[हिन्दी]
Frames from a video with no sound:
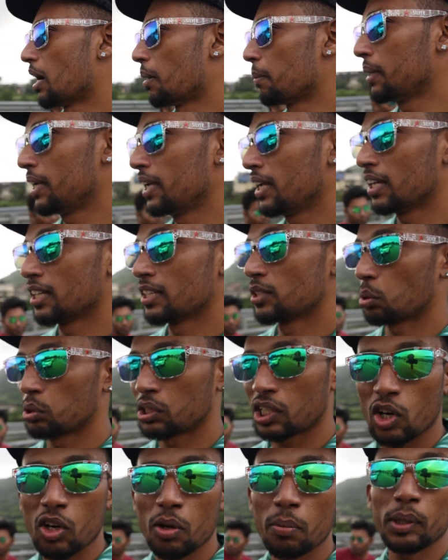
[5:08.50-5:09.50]
अभी सोच
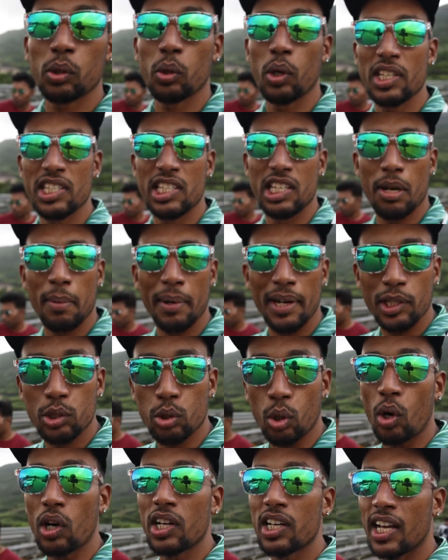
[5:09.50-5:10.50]
रहा हूँ कि मैं थोड़े सिनेमेटिक
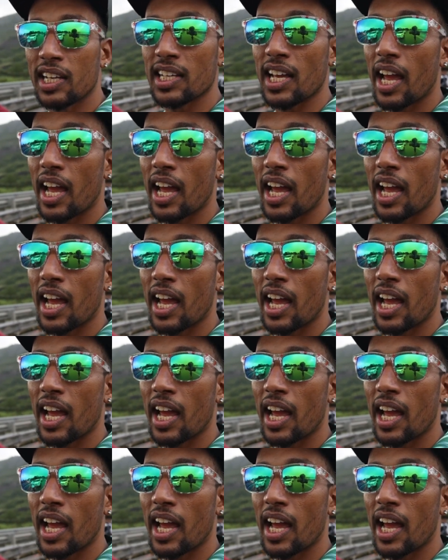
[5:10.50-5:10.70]
शॉट लिया